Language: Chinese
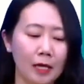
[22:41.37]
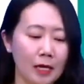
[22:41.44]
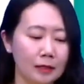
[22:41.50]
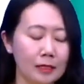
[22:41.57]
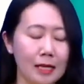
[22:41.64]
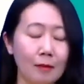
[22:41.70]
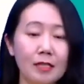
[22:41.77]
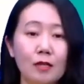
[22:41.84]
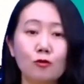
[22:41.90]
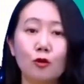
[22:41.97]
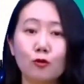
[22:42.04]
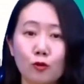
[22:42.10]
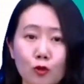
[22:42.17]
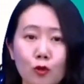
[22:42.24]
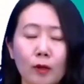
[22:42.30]
那咱们先说
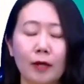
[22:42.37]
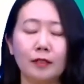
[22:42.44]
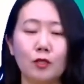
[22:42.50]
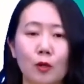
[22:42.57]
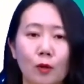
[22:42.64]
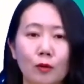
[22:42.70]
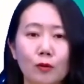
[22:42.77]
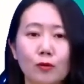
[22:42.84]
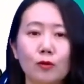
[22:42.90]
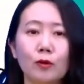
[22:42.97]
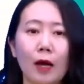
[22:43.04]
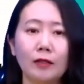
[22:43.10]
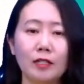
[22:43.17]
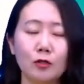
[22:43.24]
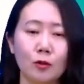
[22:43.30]
最重要的一种，最重
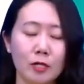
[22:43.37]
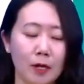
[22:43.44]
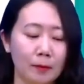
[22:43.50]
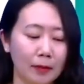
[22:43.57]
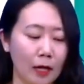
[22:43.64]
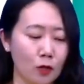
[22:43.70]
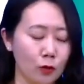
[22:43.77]
要的一种是什么呢？